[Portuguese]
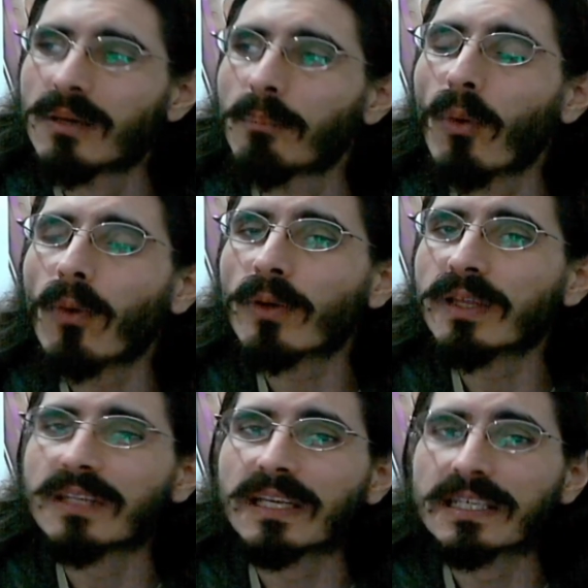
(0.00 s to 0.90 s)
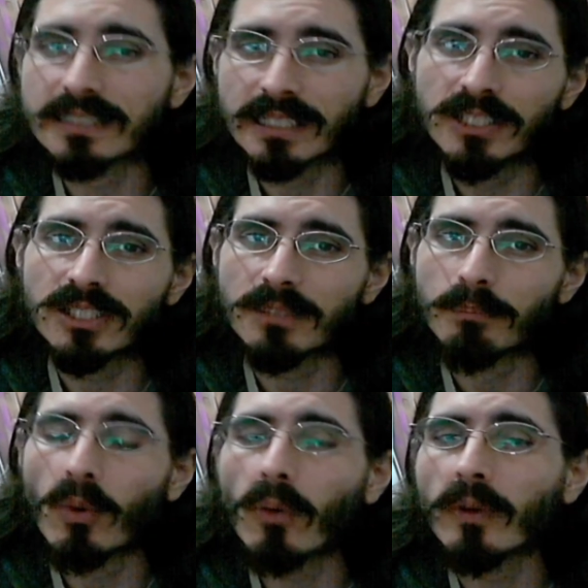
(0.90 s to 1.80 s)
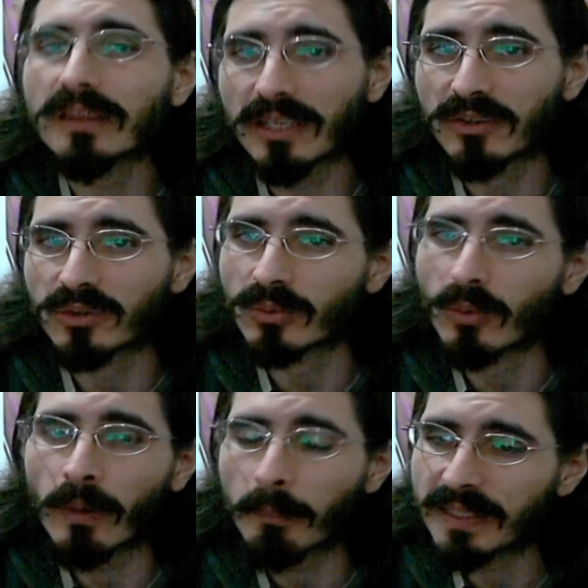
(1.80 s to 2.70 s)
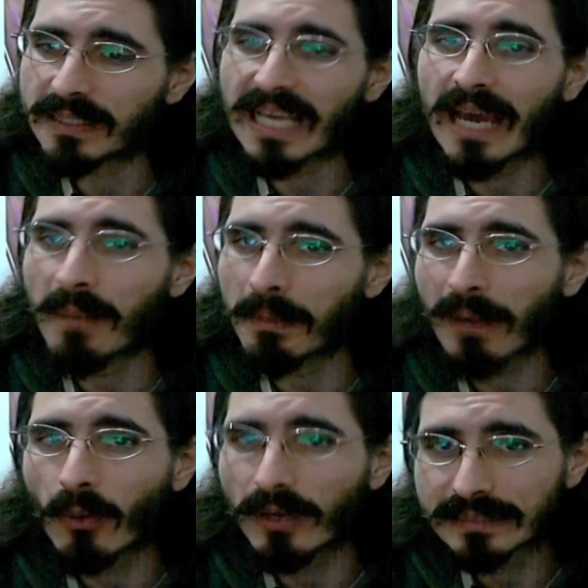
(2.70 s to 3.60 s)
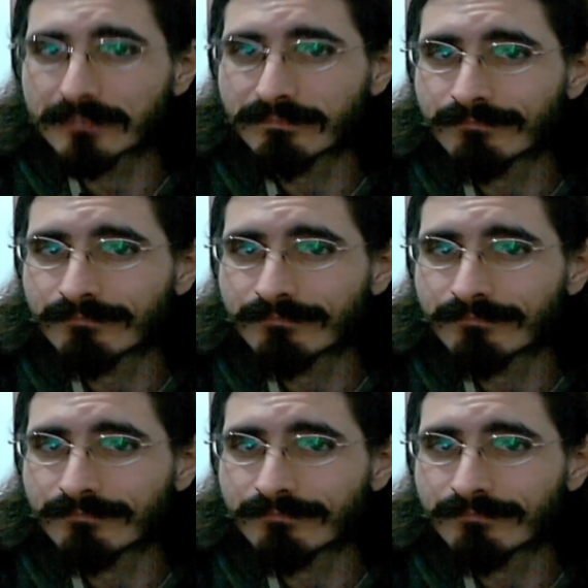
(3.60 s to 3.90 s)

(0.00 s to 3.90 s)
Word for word: pouco interessante, pouco intenso. One Piece é a mesma coisa,